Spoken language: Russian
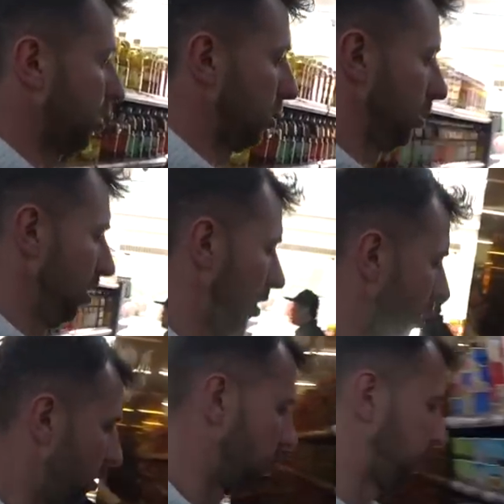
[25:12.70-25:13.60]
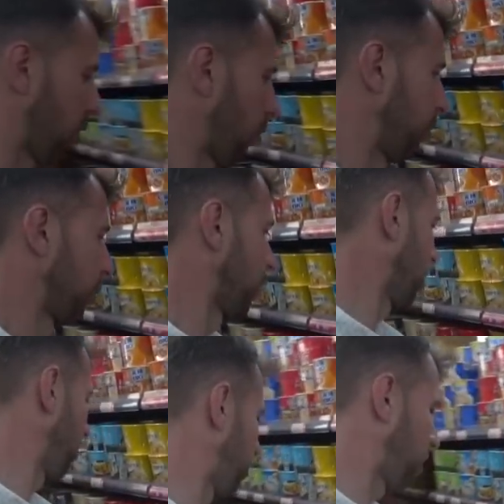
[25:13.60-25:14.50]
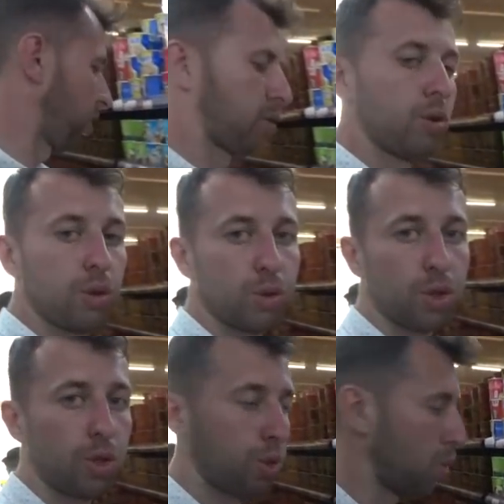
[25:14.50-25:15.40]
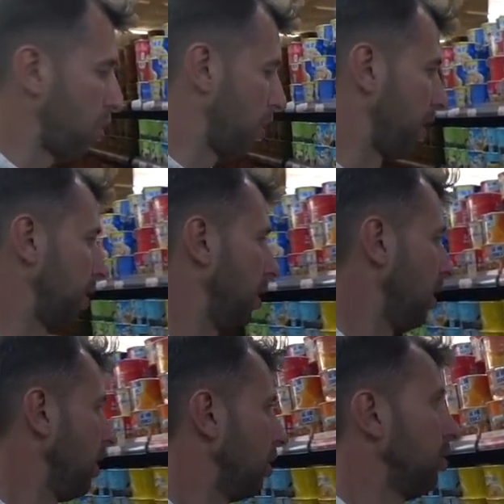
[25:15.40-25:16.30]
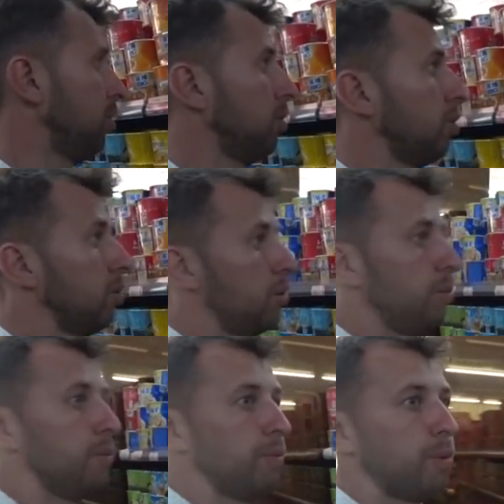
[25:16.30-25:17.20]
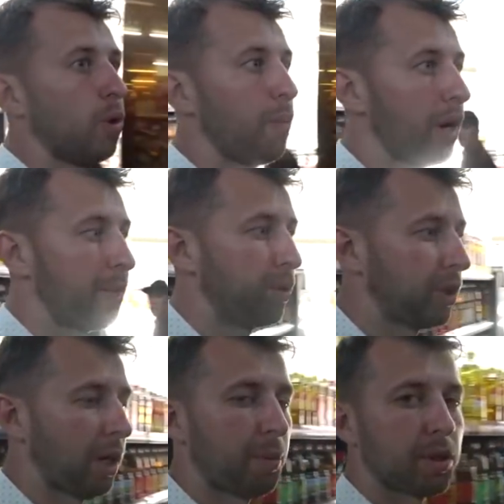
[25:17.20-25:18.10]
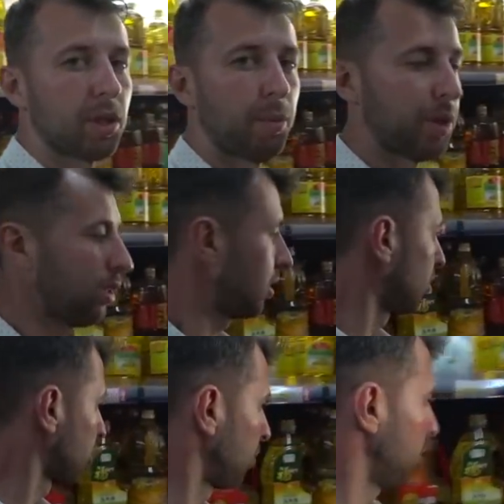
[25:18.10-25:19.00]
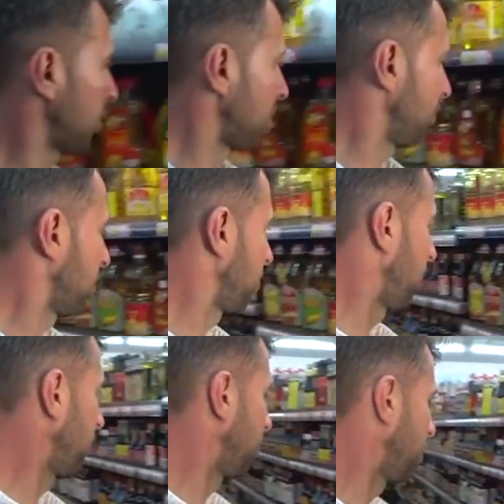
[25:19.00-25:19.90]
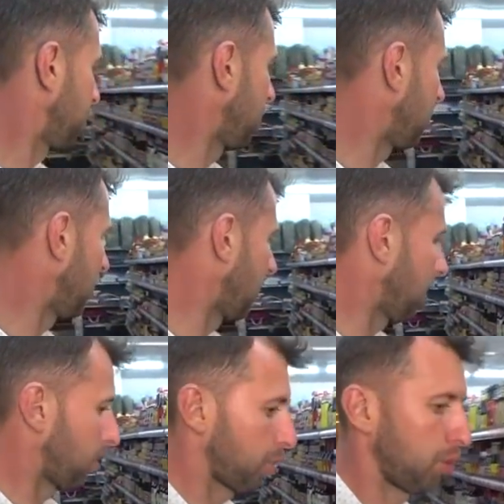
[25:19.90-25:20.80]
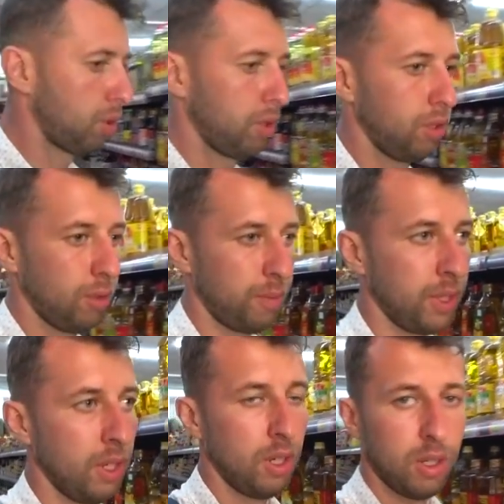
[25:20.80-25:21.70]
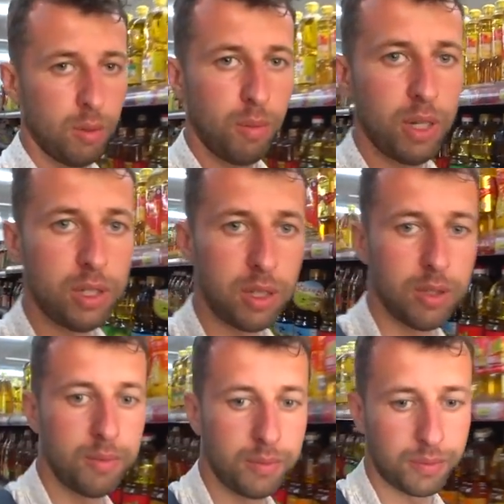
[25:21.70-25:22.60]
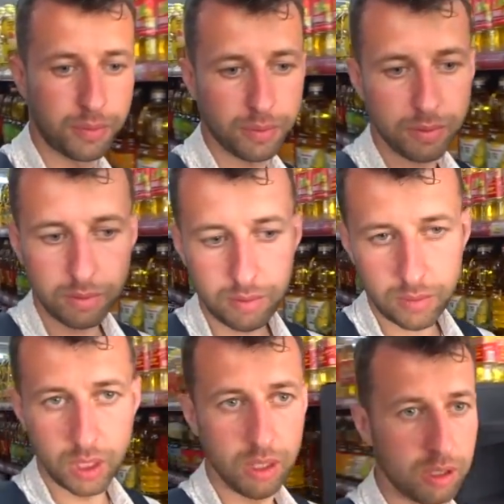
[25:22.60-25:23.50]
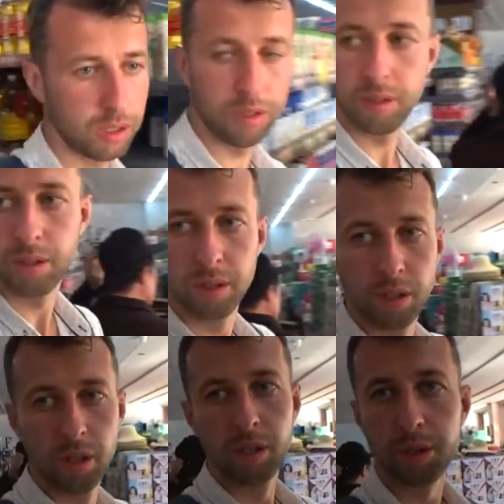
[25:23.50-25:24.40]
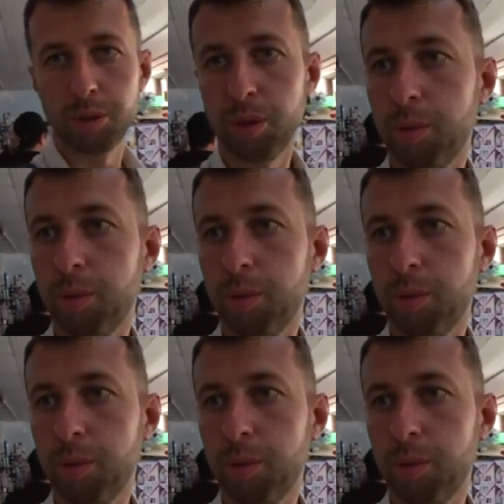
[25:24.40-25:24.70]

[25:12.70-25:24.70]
же, от коробочки. В коробочке она стоит уже 4 юаня. Ну, покупаем ее так про запас, когда уж вечером никуда не хочется идти, тогда уж что-то едим. Масло. А, что я